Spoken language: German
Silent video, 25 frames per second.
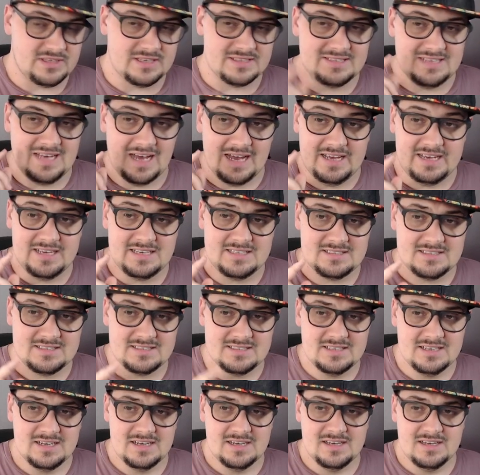Das
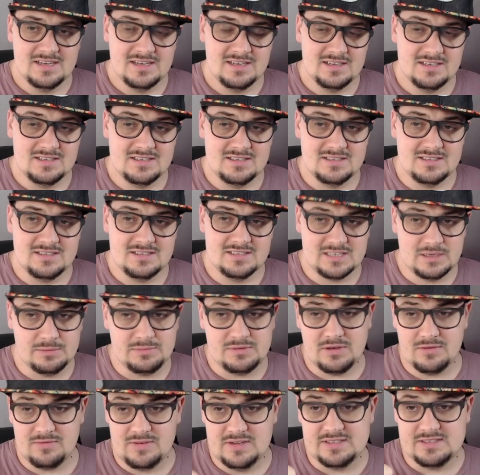heißt, es
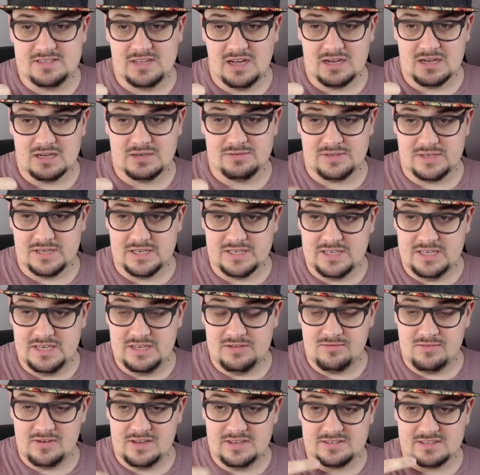gibt ja fließende Angriff
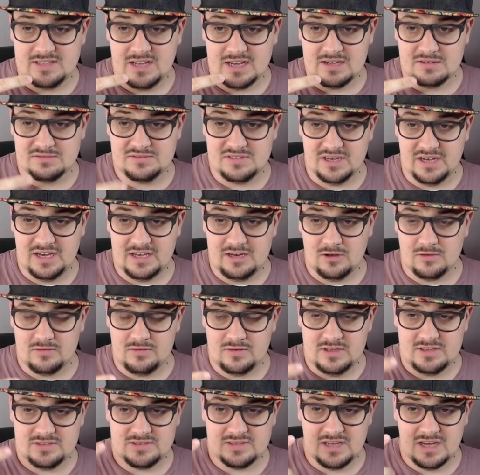Energien, fließende Angriff Trainer und
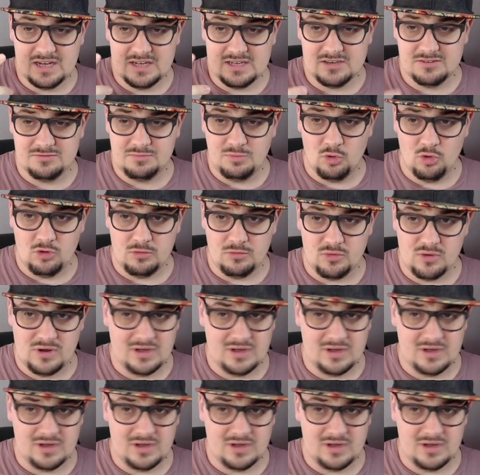fließende Angriff Pokémon.